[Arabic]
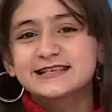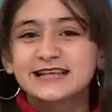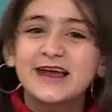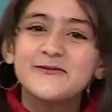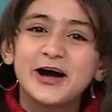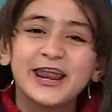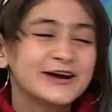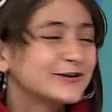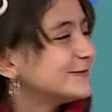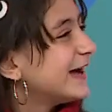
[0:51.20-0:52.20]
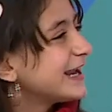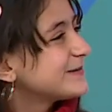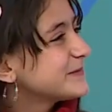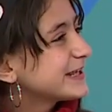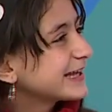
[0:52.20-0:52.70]
السلام عليكم
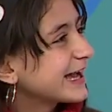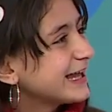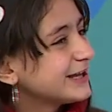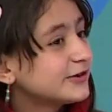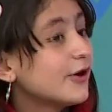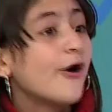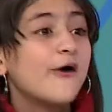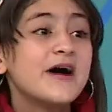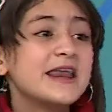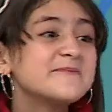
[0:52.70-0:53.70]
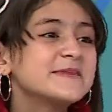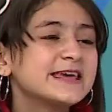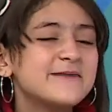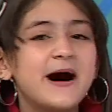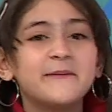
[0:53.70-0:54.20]
أهلا بك يا خالد وأهلا
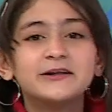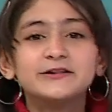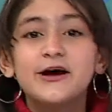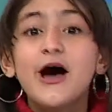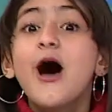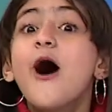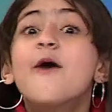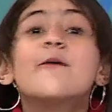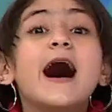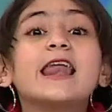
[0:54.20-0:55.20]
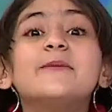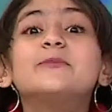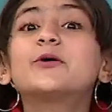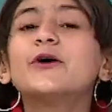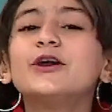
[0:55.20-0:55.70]
بك يا محمد أهلا بك
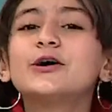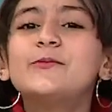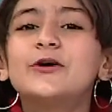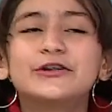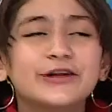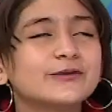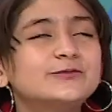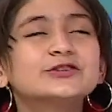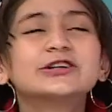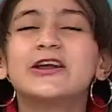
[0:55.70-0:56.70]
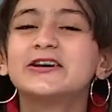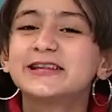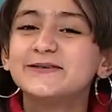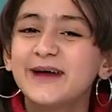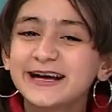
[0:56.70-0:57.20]
وأهلا بكل جمهورنا جمهور
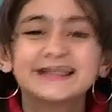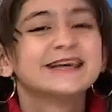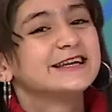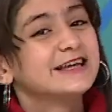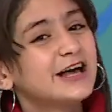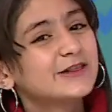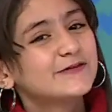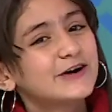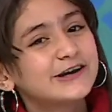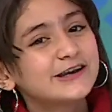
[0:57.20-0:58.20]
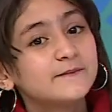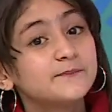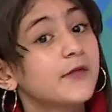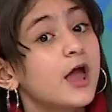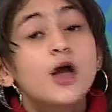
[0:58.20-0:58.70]
قناة المجد للأطفال
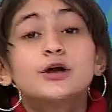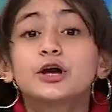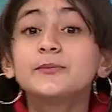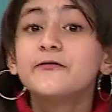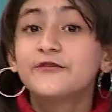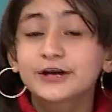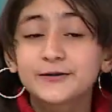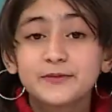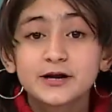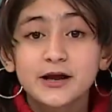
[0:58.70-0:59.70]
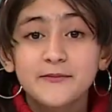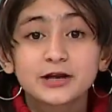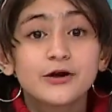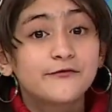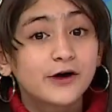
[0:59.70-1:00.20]
يا رب فكرة برنامجنا